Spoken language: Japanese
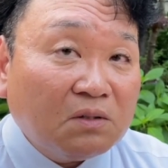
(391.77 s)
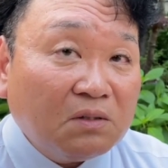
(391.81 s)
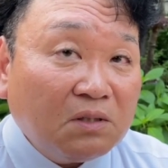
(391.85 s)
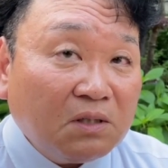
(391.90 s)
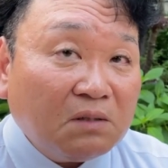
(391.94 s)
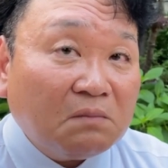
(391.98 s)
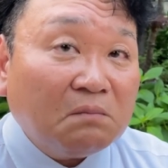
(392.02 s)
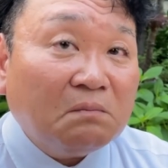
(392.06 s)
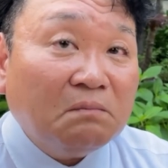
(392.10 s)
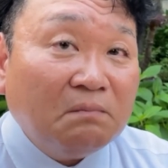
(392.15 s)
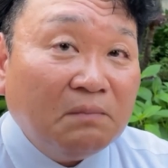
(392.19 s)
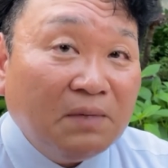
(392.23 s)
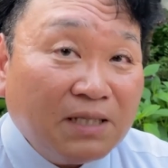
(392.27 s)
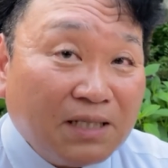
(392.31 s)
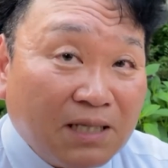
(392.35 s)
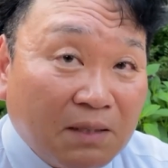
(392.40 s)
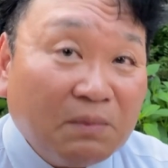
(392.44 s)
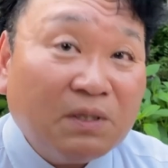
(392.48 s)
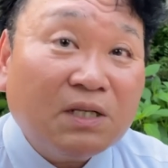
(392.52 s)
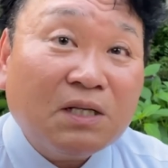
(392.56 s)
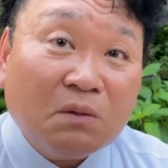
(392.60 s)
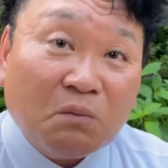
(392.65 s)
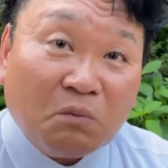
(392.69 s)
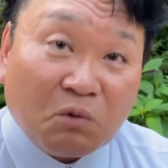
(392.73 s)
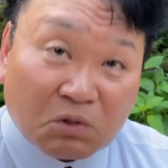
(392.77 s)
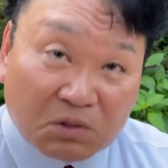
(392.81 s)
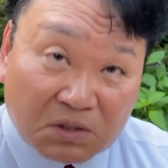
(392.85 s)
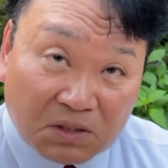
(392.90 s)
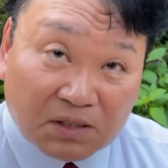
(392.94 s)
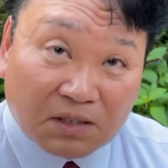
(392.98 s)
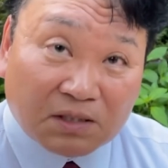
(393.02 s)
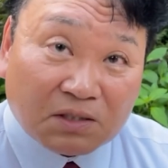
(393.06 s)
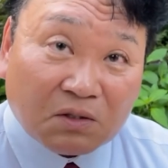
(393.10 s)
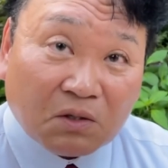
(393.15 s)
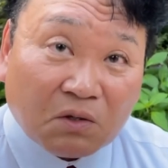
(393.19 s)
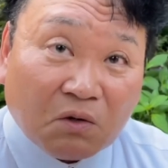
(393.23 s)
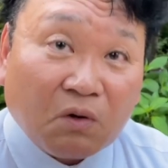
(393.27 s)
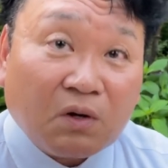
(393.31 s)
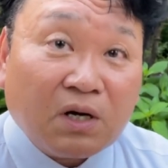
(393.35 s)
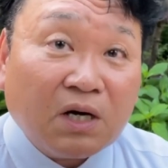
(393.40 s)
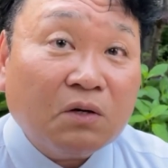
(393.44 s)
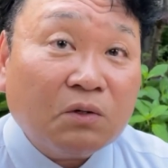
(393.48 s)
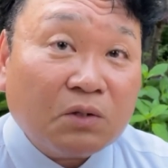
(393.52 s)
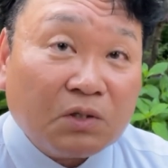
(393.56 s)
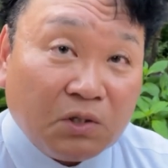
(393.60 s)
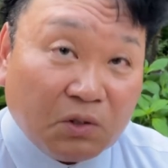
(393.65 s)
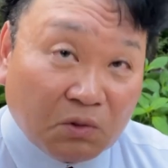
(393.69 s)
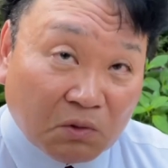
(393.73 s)
に目覚めてほしいです
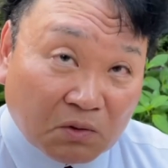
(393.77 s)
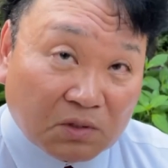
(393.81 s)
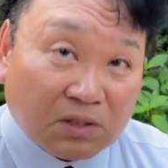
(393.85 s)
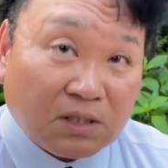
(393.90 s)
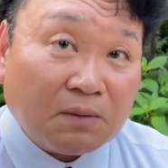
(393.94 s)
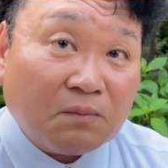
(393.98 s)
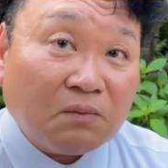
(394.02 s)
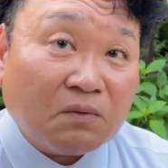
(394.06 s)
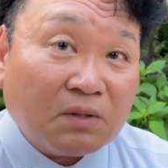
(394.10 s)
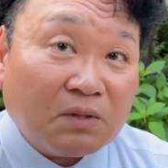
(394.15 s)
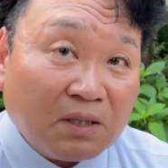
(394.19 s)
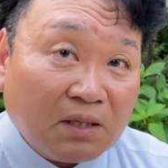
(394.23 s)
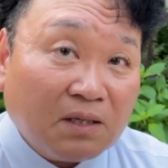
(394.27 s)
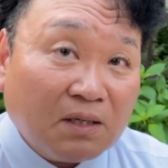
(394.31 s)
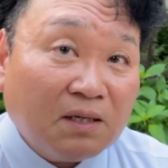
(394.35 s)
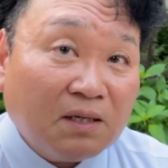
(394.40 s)
他の企業さんもね